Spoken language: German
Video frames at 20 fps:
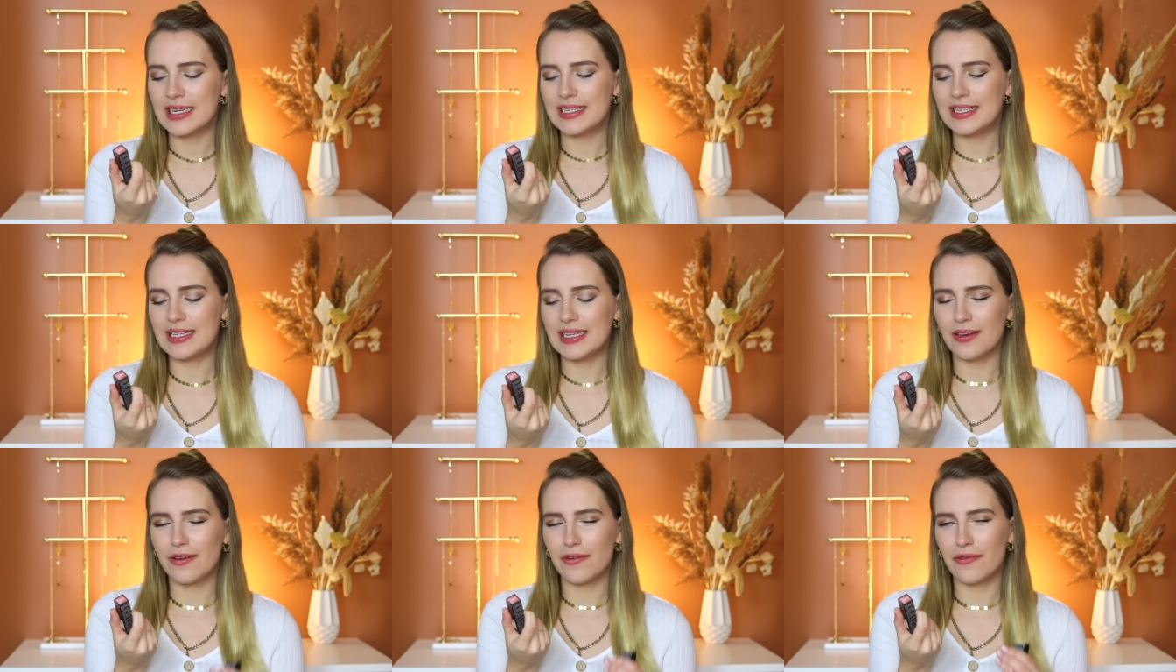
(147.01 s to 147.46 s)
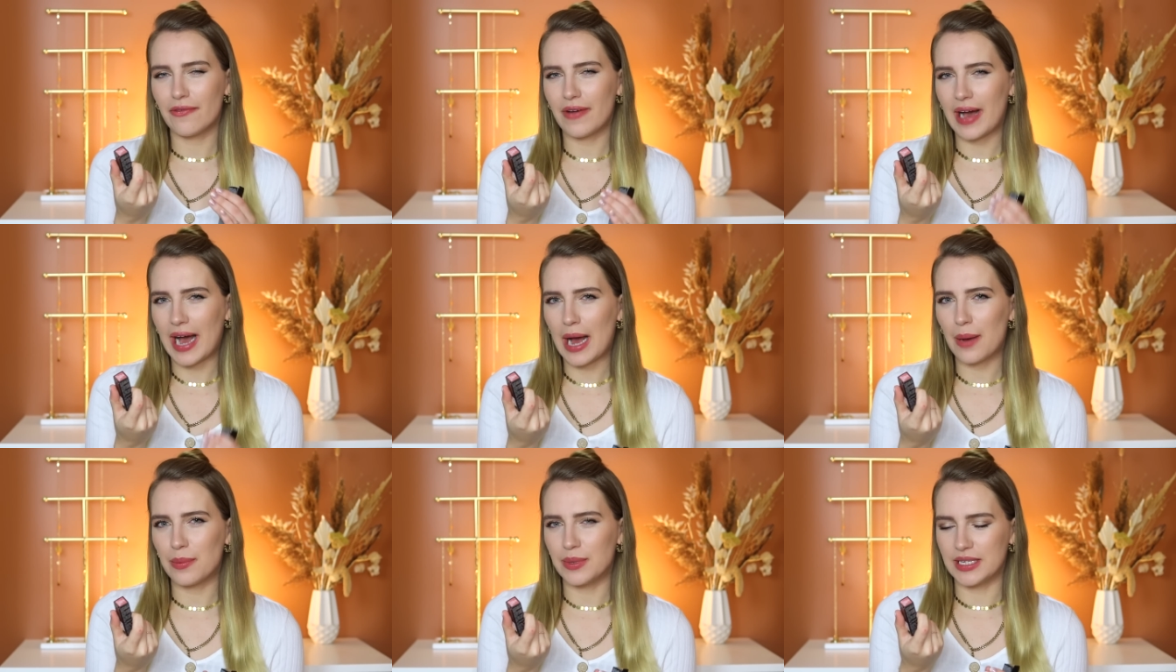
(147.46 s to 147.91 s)
die
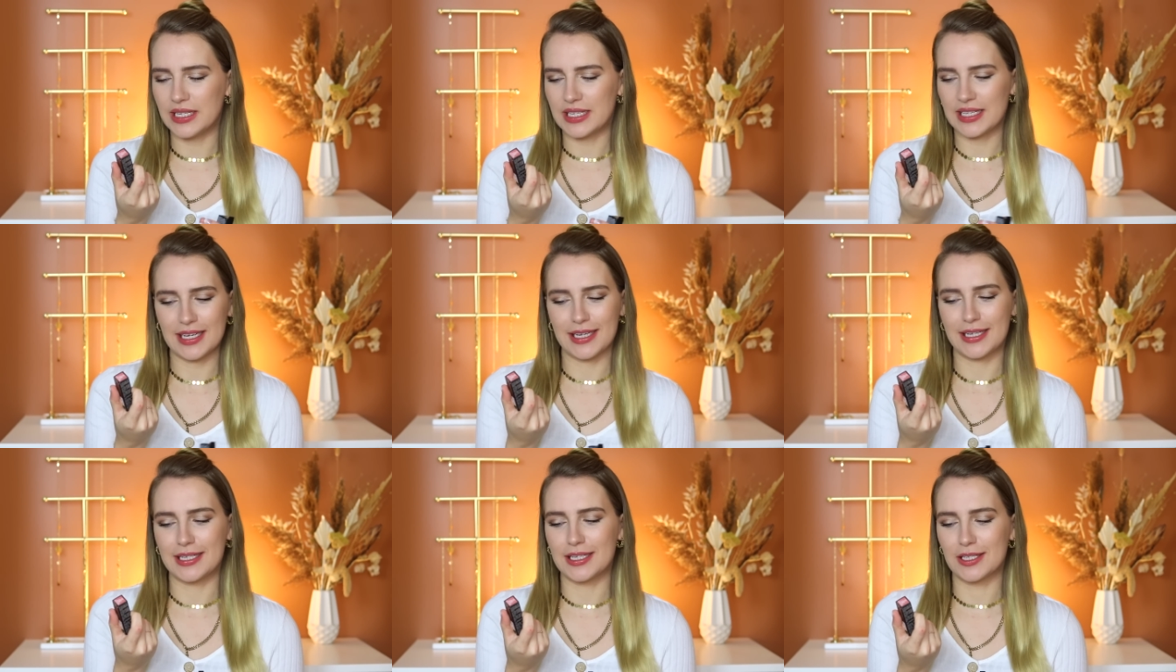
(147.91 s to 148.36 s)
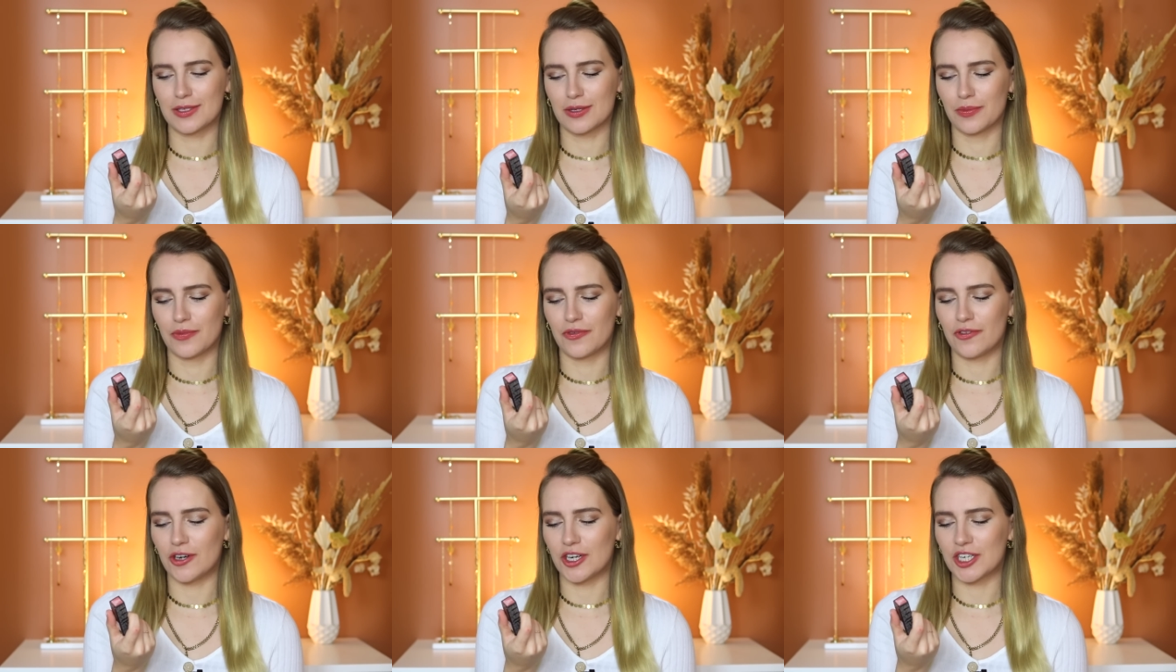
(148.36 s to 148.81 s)
Farbe nicht richtig zum
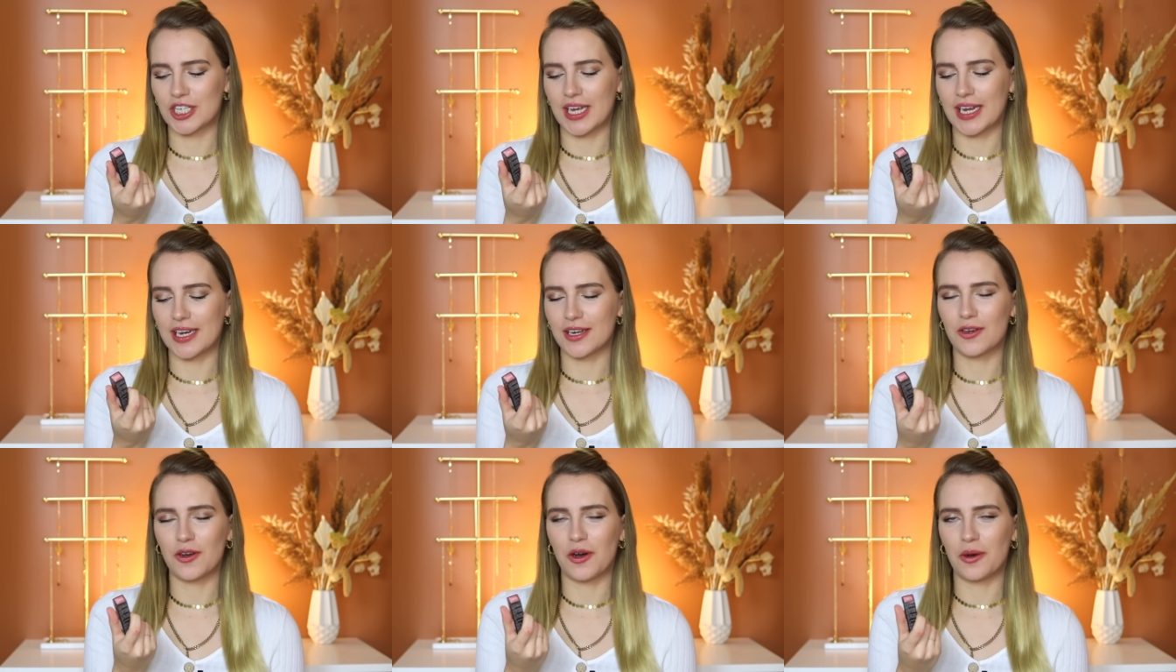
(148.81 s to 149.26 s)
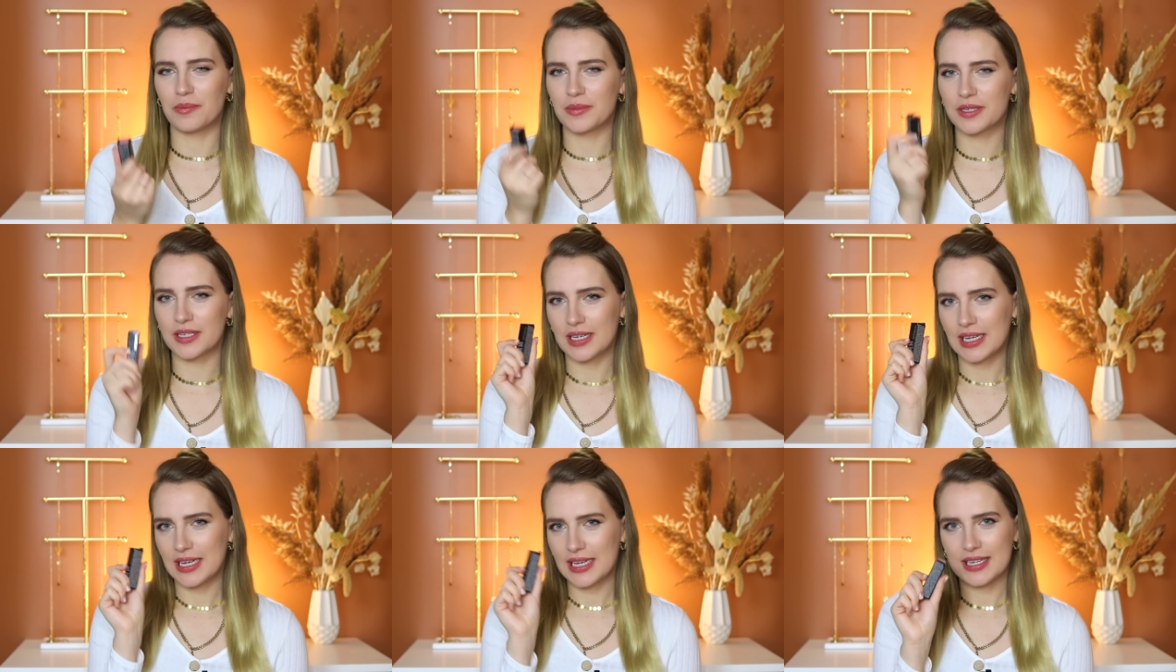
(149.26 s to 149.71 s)
Vorschein kommt.